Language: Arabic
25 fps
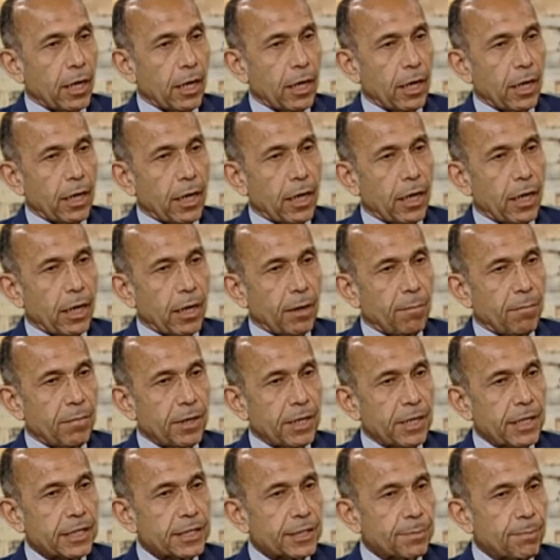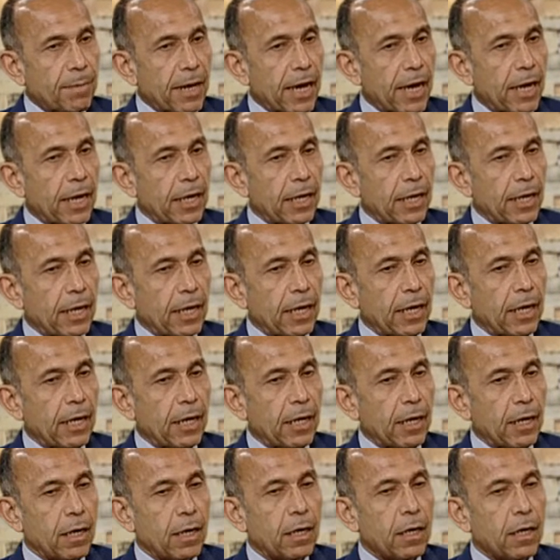آه، بالنسبه
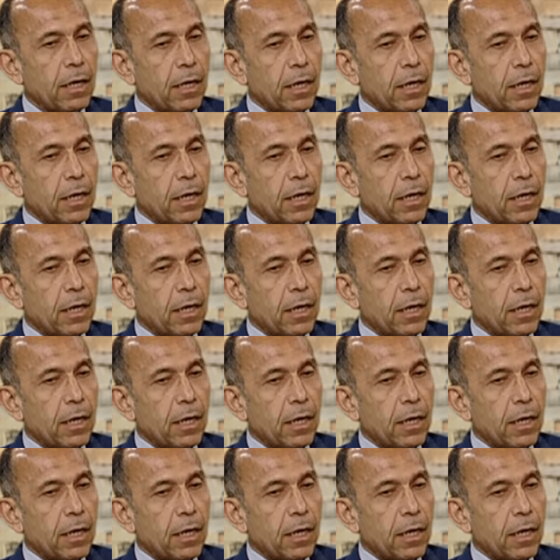لل